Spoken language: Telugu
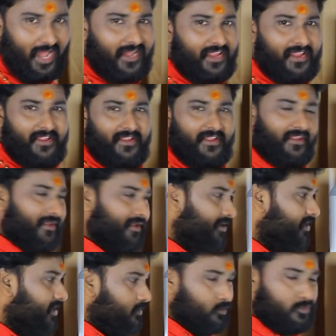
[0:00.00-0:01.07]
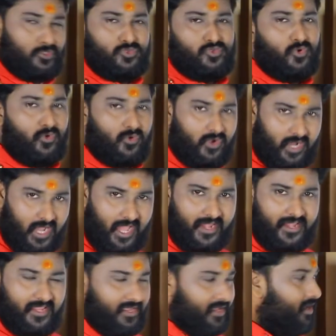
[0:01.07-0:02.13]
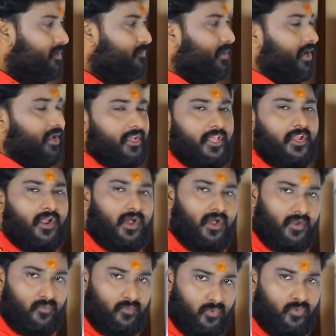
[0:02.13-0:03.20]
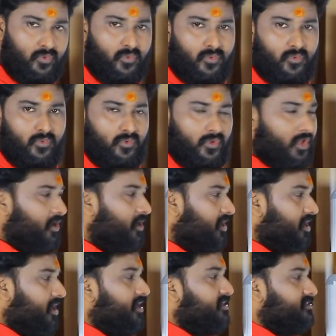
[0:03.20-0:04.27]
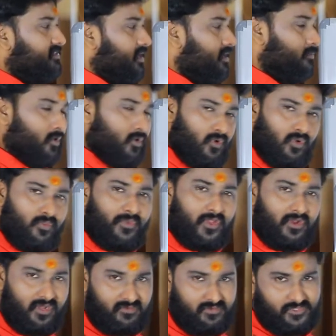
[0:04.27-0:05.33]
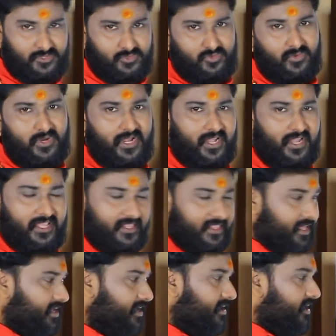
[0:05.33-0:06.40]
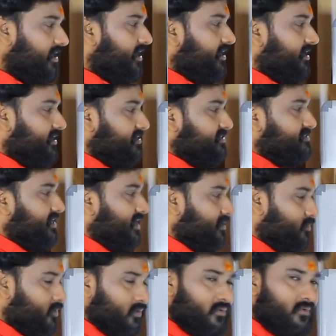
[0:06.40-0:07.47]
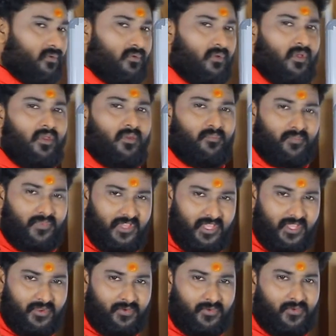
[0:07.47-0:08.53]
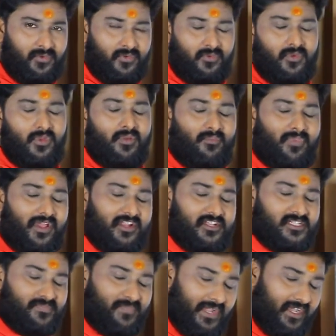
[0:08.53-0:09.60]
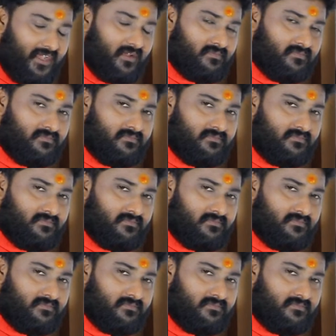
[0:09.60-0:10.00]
కానీ నివసించుటకు కానీ పనికి రావు ఇలాంటి స్థలములలో మీరు నివసిస్తున్నట్టయితే ఈ స్థలములు మీకు పనిష్మెంట్